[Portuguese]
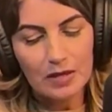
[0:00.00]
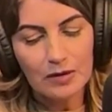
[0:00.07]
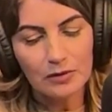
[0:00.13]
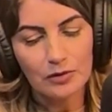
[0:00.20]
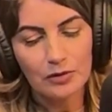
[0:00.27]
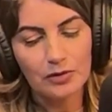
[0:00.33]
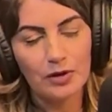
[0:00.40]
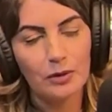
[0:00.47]

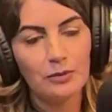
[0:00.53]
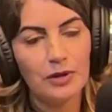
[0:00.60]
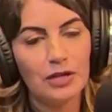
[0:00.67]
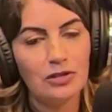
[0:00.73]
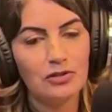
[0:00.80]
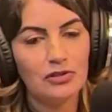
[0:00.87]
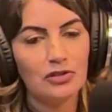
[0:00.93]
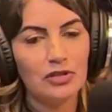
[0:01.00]

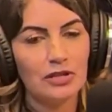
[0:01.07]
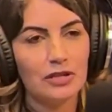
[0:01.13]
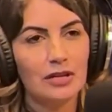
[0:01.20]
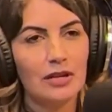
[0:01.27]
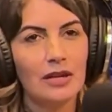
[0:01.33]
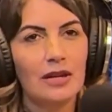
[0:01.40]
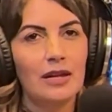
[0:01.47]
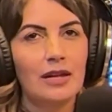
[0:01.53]
totalmente,
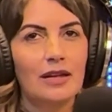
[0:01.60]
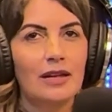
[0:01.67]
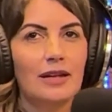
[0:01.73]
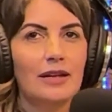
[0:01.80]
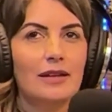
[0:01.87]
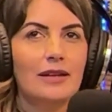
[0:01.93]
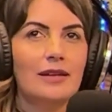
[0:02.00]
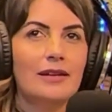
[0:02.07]

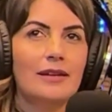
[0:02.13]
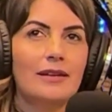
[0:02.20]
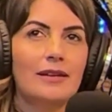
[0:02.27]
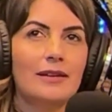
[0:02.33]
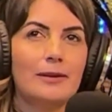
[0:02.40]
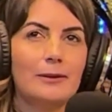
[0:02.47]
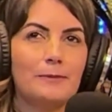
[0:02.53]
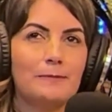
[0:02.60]
é,